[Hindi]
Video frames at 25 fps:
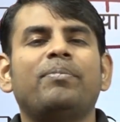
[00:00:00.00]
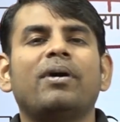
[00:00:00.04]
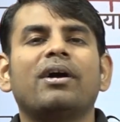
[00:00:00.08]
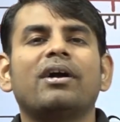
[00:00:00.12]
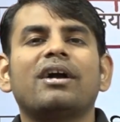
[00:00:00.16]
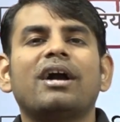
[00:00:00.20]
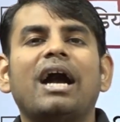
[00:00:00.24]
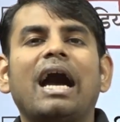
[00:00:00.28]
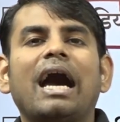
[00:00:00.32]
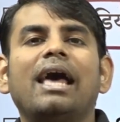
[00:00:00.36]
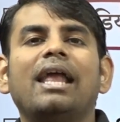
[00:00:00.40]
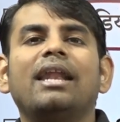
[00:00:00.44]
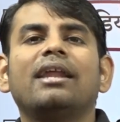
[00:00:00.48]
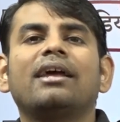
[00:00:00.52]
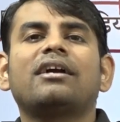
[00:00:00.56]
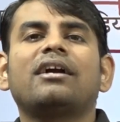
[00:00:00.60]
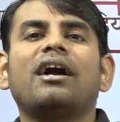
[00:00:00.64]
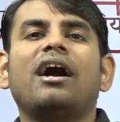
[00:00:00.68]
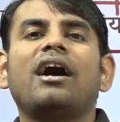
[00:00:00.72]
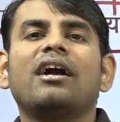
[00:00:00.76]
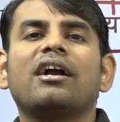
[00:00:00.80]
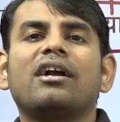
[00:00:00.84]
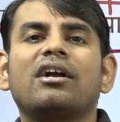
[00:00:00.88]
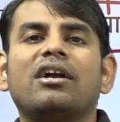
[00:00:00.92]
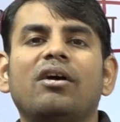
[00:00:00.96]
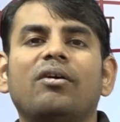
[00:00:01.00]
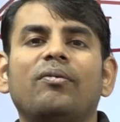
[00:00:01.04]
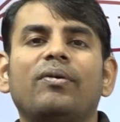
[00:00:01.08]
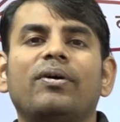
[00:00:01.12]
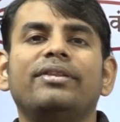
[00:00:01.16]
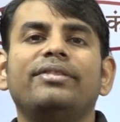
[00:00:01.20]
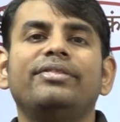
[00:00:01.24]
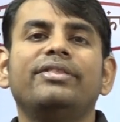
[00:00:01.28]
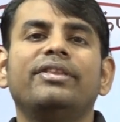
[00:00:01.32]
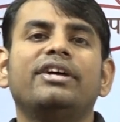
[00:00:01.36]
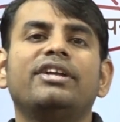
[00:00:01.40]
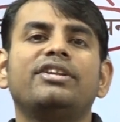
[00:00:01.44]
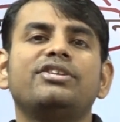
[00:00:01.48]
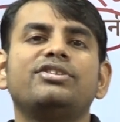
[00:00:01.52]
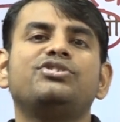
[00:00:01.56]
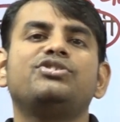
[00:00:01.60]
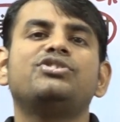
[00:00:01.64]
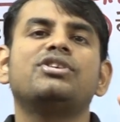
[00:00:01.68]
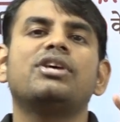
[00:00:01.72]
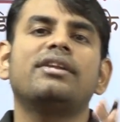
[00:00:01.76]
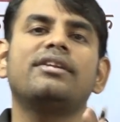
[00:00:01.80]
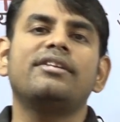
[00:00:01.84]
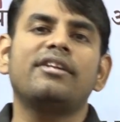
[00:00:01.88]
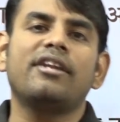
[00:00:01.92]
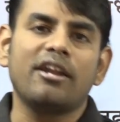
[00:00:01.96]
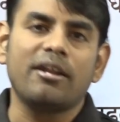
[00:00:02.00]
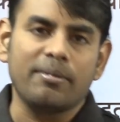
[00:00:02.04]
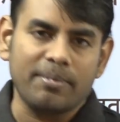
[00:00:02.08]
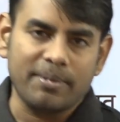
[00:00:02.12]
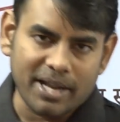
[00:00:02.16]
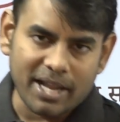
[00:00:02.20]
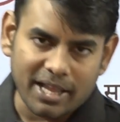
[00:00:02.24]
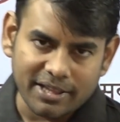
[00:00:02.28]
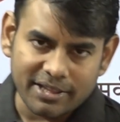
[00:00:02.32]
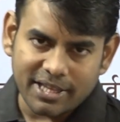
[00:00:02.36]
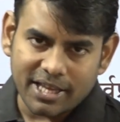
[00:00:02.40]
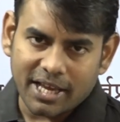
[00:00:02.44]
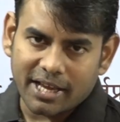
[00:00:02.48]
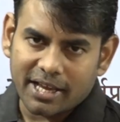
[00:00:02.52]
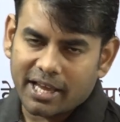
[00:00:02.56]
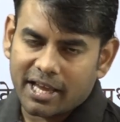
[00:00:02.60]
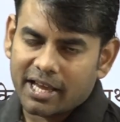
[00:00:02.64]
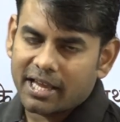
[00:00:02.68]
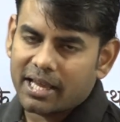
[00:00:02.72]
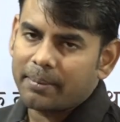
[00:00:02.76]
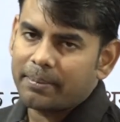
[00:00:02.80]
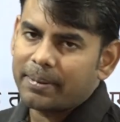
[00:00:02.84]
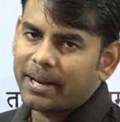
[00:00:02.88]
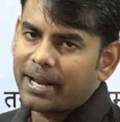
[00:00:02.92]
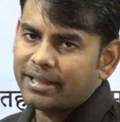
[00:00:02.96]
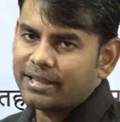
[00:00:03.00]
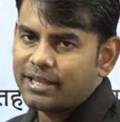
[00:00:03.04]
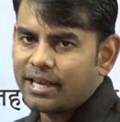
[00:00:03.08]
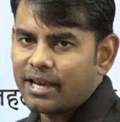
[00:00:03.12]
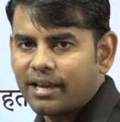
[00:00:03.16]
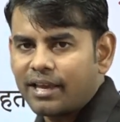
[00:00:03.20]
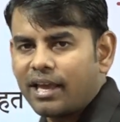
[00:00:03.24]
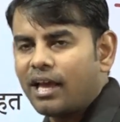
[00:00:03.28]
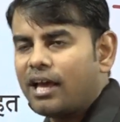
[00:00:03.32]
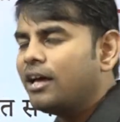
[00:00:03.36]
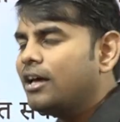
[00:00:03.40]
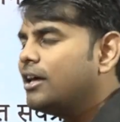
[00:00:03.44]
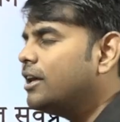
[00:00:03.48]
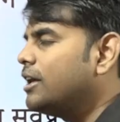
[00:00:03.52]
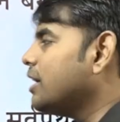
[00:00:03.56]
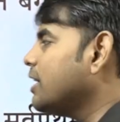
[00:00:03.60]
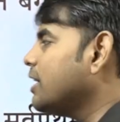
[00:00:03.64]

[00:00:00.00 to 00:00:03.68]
बंगाल का गवर्नर गवर्नर जनरल बना दिया गया क्या बना दिया गया